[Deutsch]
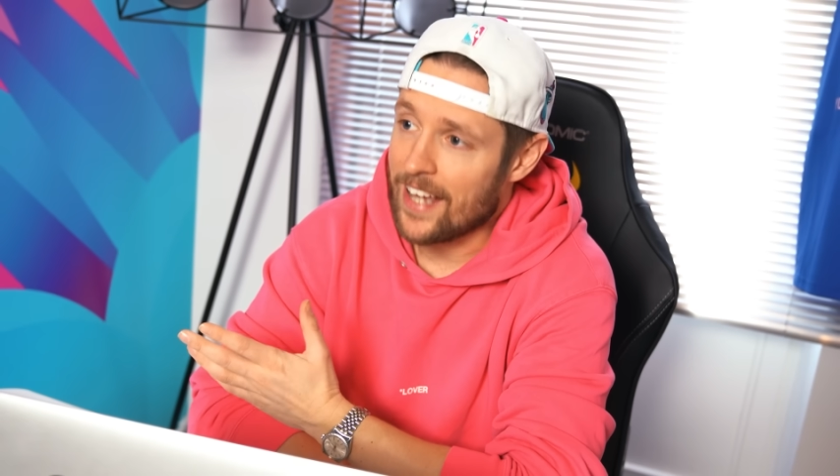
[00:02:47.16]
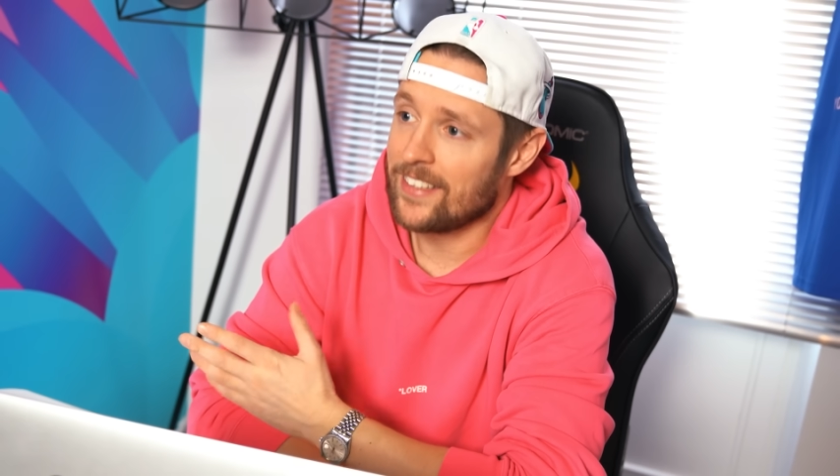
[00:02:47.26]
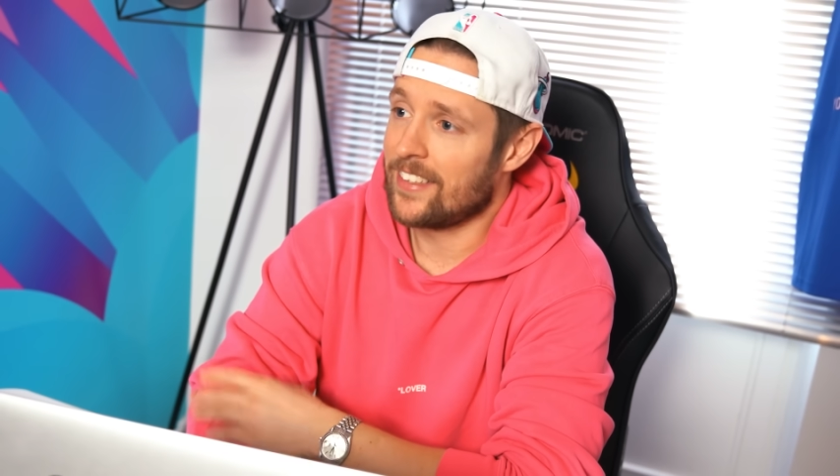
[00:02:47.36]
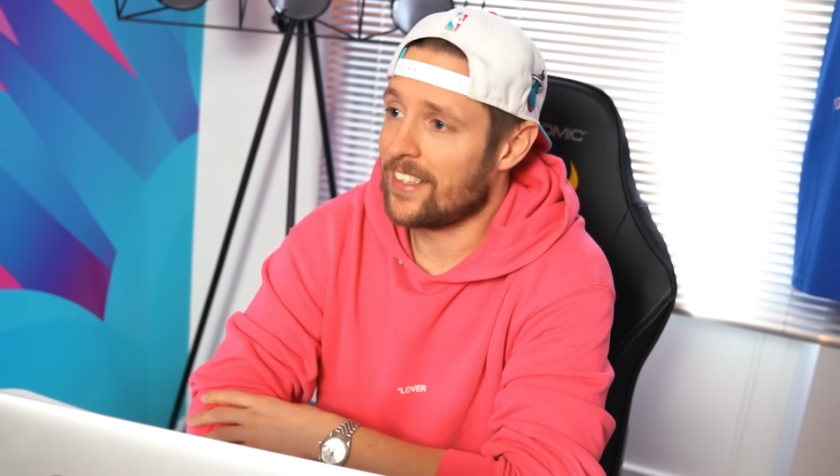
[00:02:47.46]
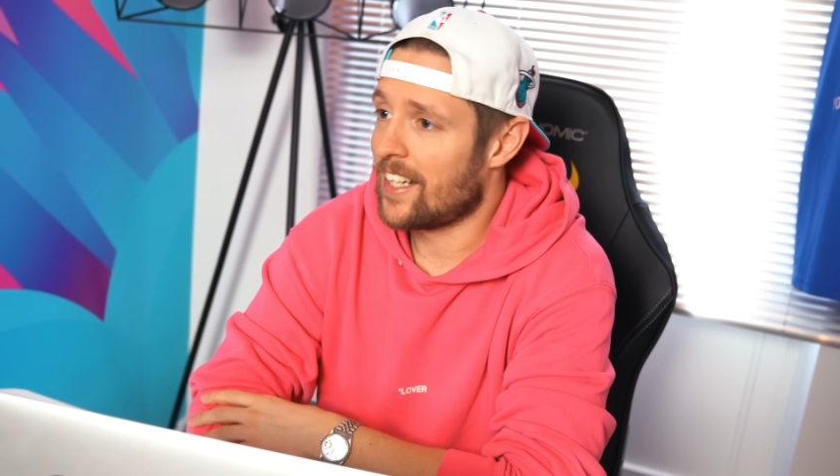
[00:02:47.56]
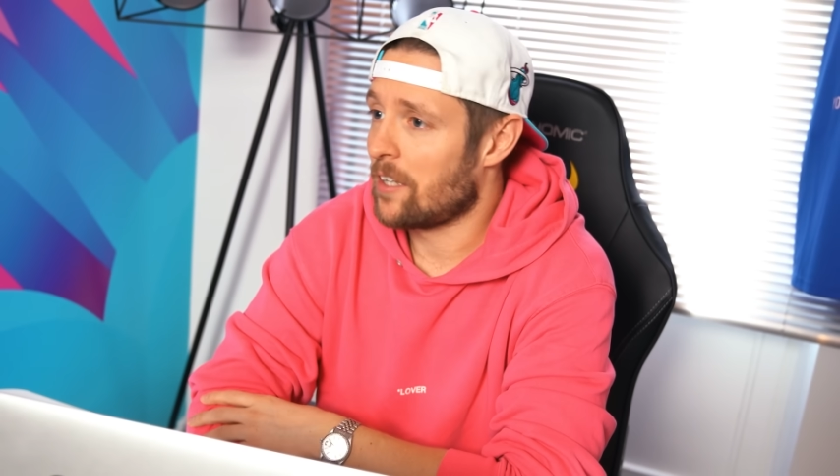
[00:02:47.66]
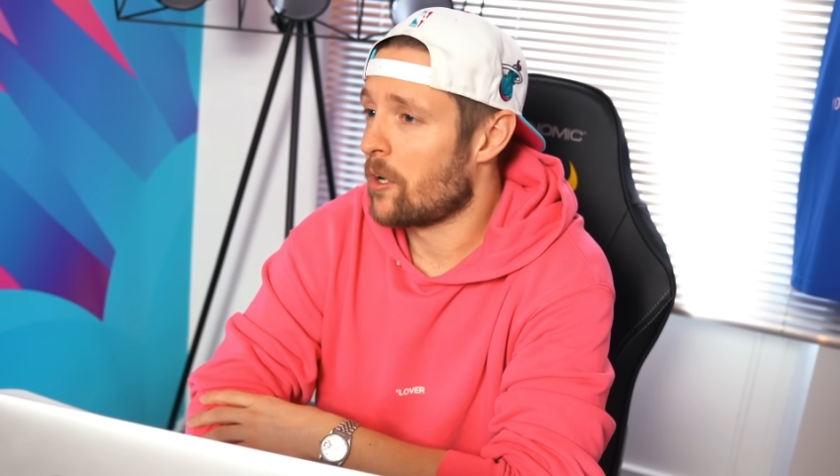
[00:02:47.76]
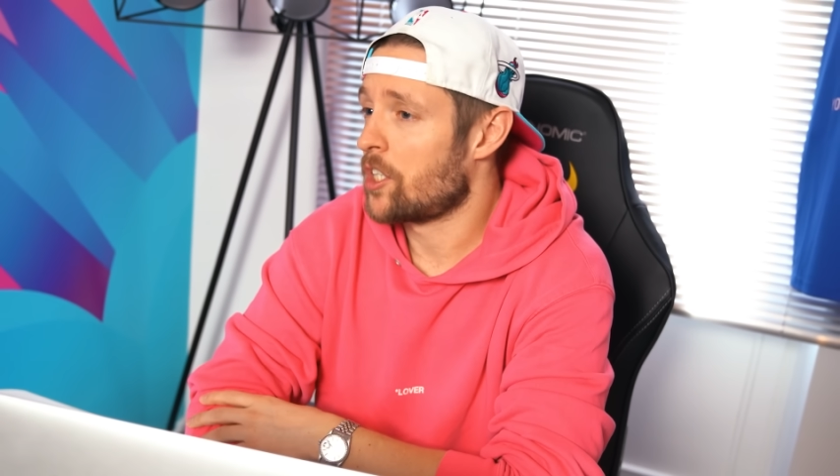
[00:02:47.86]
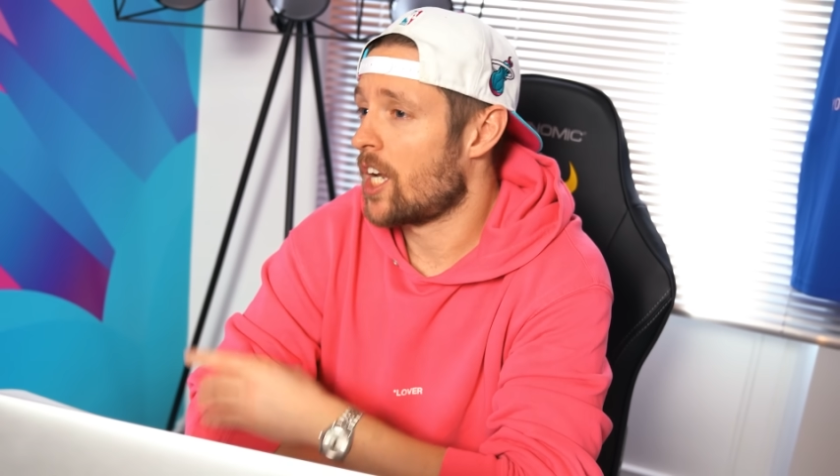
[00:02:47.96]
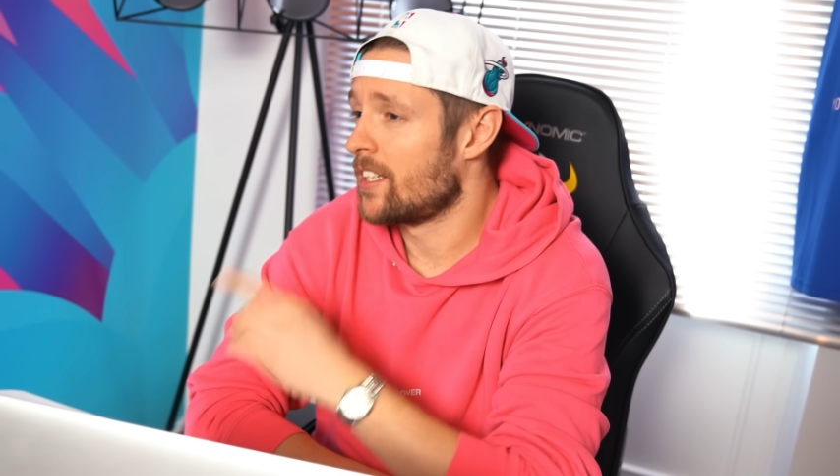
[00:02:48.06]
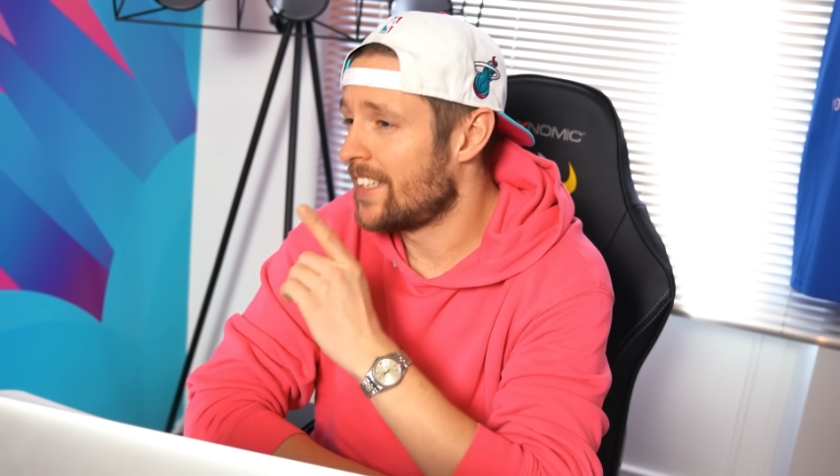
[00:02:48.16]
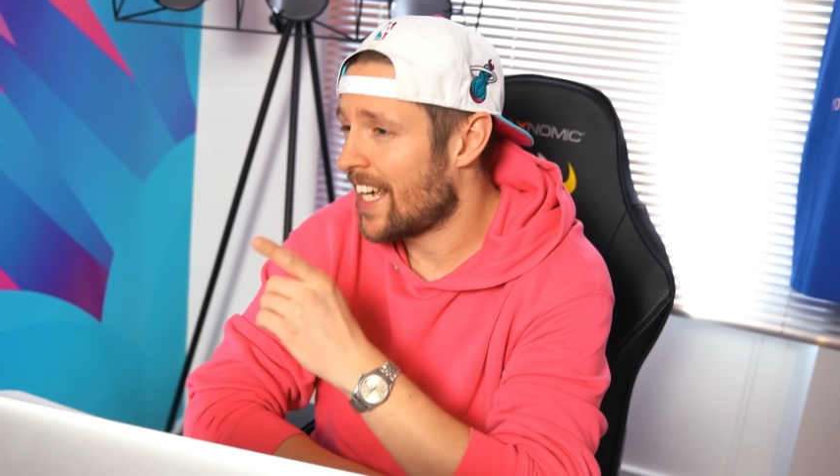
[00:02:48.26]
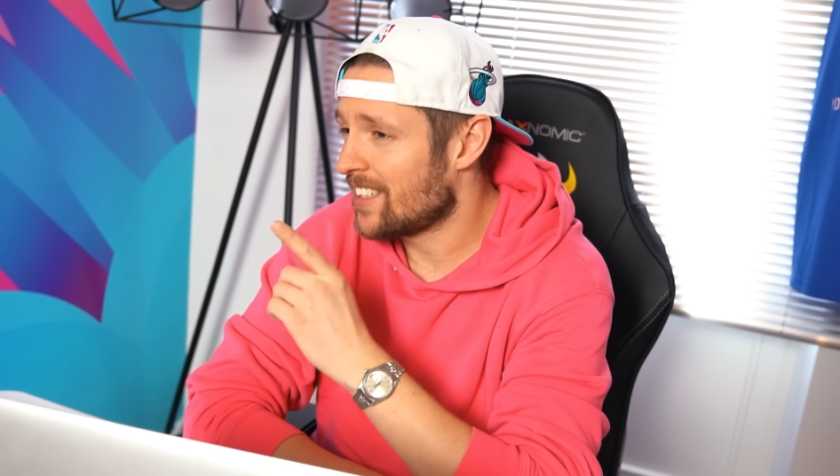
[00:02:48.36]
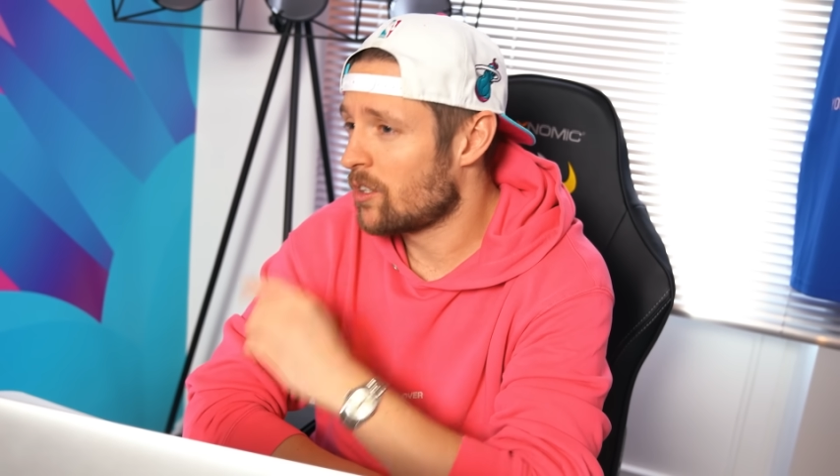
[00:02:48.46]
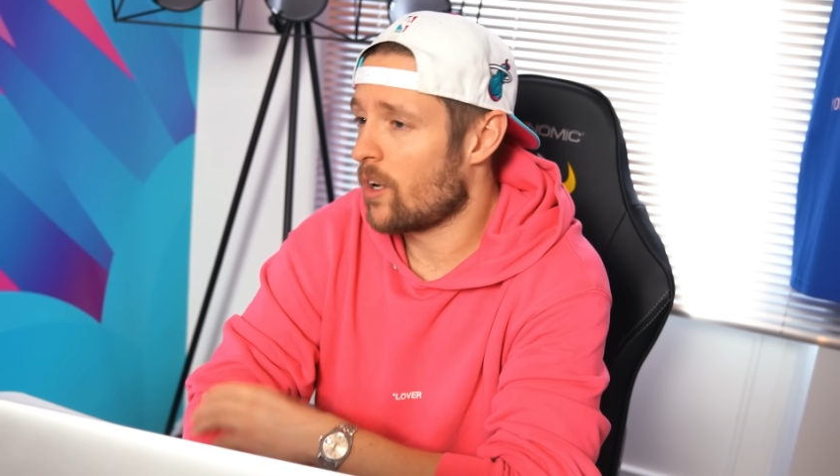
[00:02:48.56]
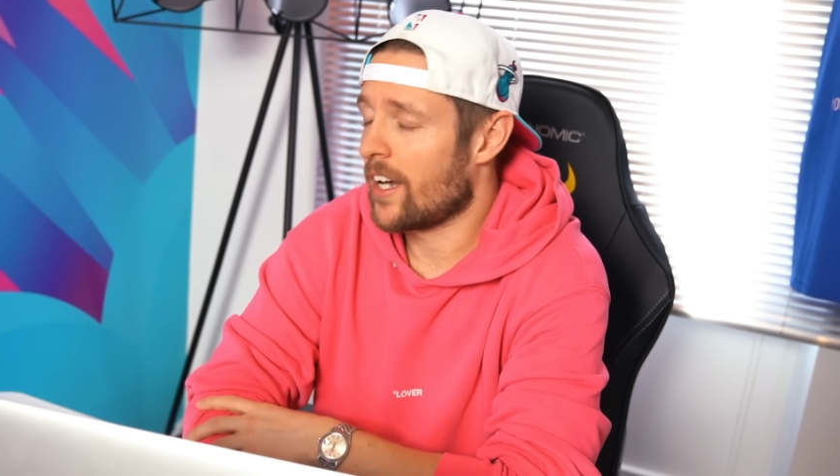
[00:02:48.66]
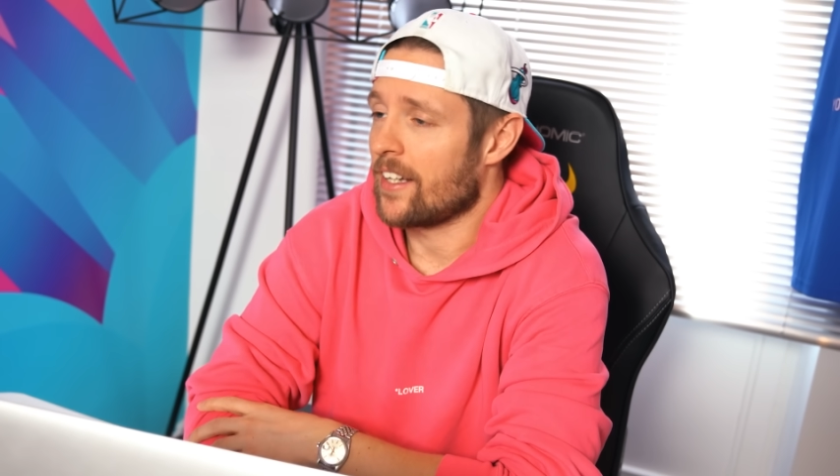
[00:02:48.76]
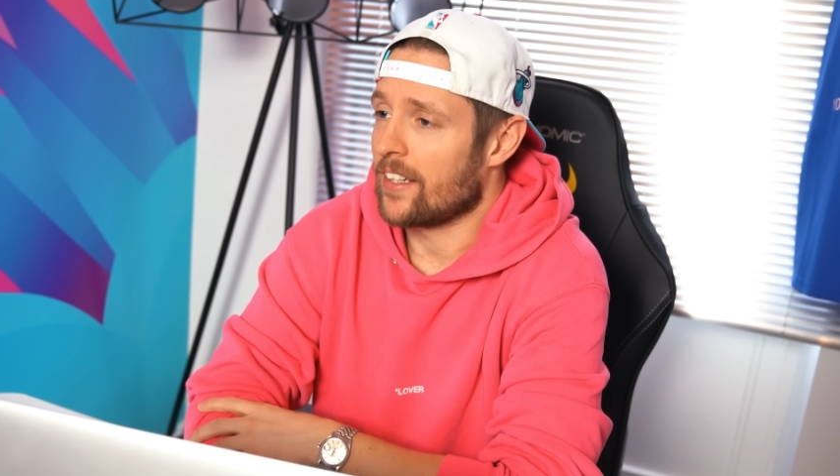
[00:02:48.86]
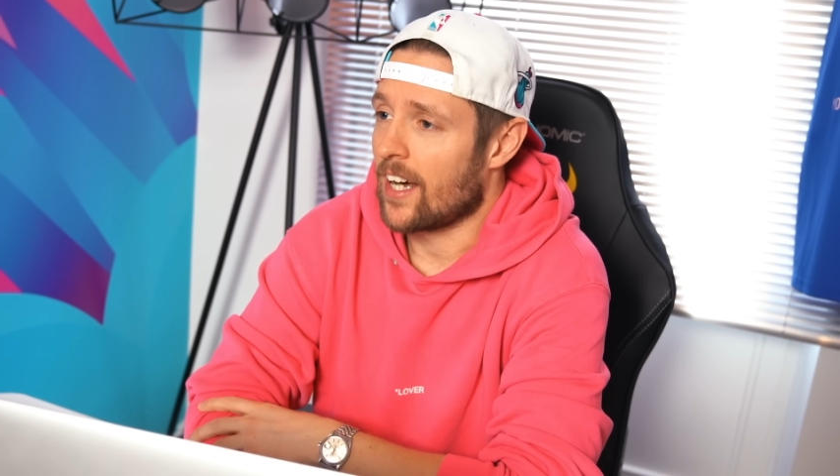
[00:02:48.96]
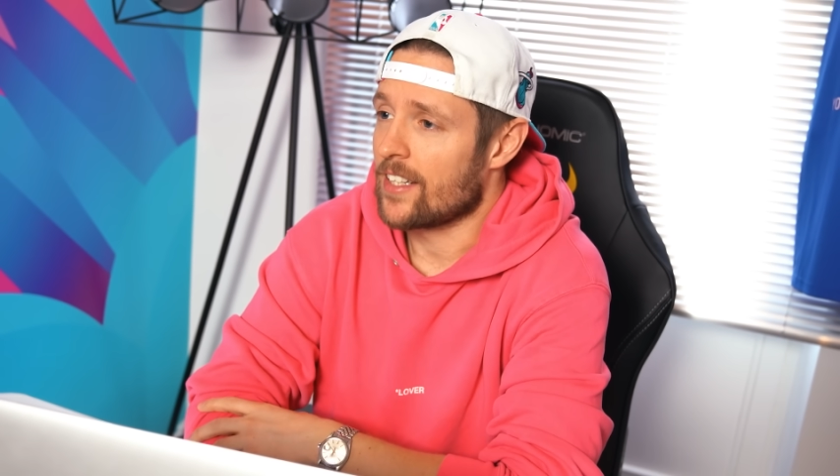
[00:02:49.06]
einzige, der Deutschland jetzt noch
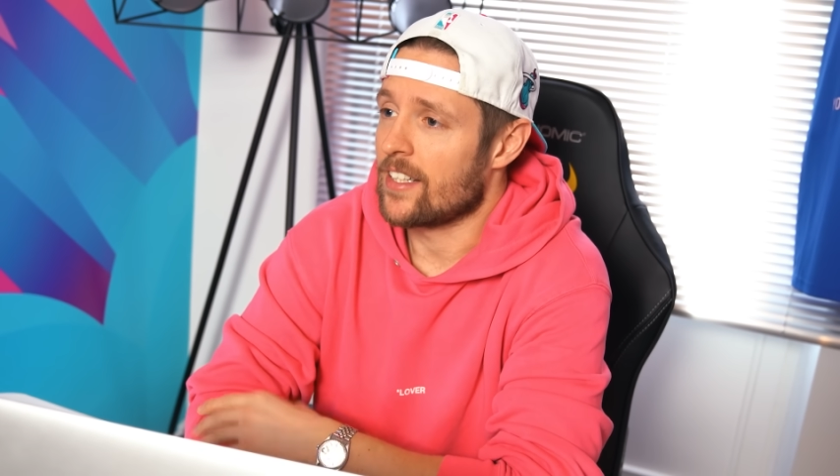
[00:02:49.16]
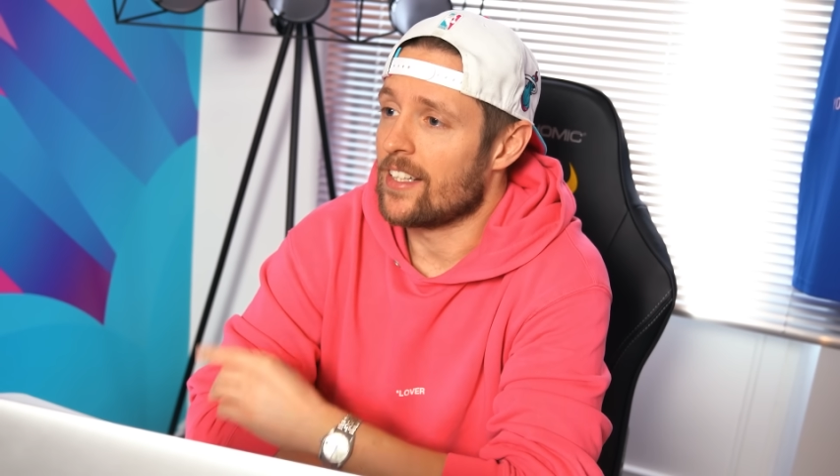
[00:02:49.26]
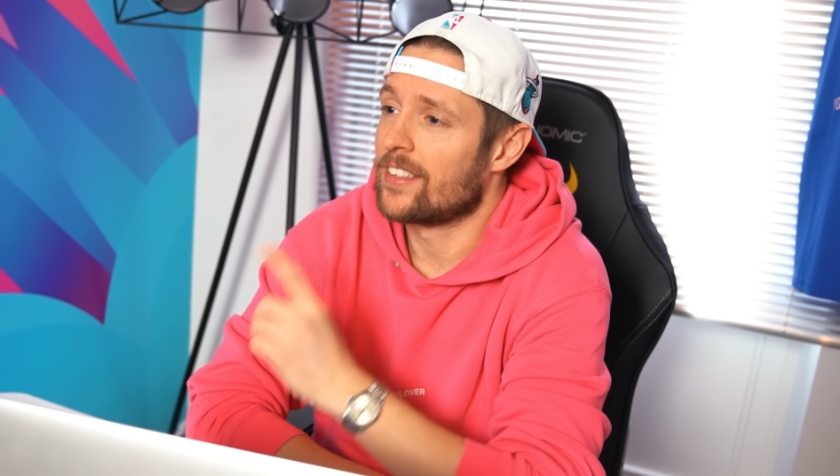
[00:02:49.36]
retten kann,